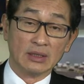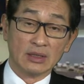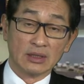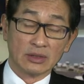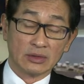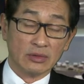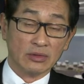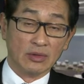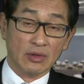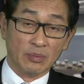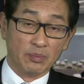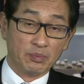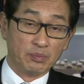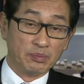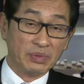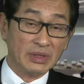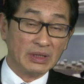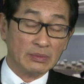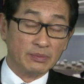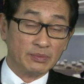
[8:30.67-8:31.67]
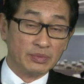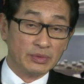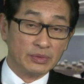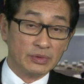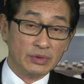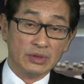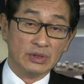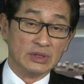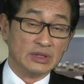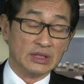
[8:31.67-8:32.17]
所以我并不
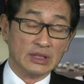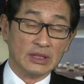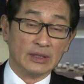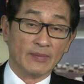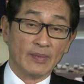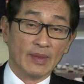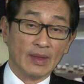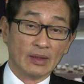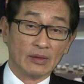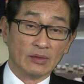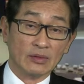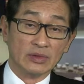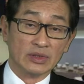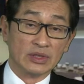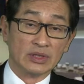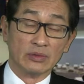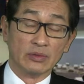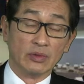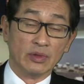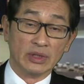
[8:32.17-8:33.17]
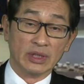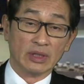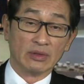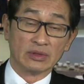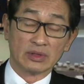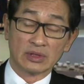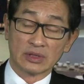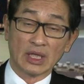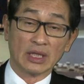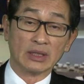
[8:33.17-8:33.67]
预期股市会有
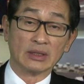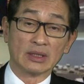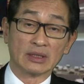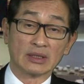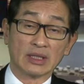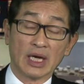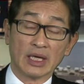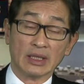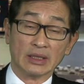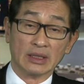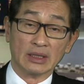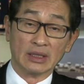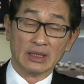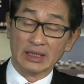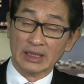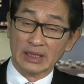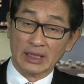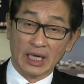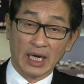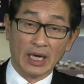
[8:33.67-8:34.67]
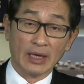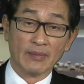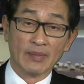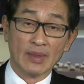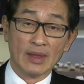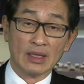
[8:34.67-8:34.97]
涨得太厉害。